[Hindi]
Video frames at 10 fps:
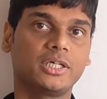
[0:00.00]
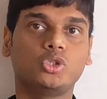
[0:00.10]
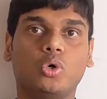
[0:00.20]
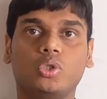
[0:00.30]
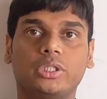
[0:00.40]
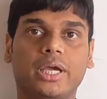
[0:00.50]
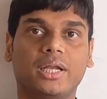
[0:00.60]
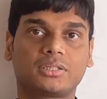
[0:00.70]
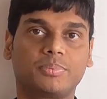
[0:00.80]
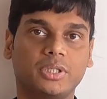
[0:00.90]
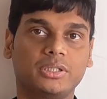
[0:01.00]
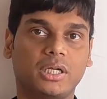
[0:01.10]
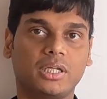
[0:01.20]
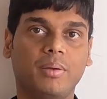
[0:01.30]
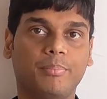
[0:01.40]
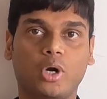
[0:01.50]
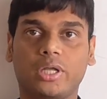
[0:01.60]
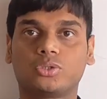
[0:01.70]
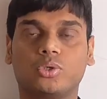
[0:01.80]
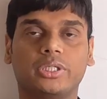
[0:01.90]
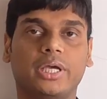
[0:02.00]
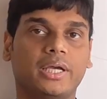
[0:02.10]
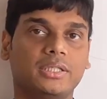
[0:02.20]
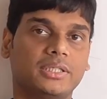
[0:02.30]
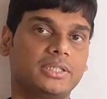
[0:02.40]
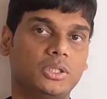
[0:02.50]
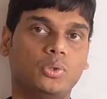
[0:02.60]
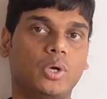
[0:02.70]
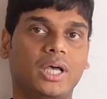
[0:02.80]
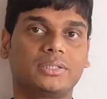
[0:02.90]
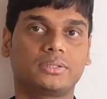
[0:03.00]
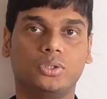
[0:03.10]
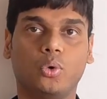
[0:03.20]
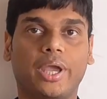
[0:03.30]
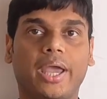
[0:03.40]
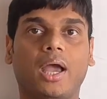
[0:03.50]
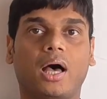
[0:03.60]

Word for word: की जो होती है ना सबसे ज्यादा इंपॉर्टेंस होती है कि जैसे यूएस यूके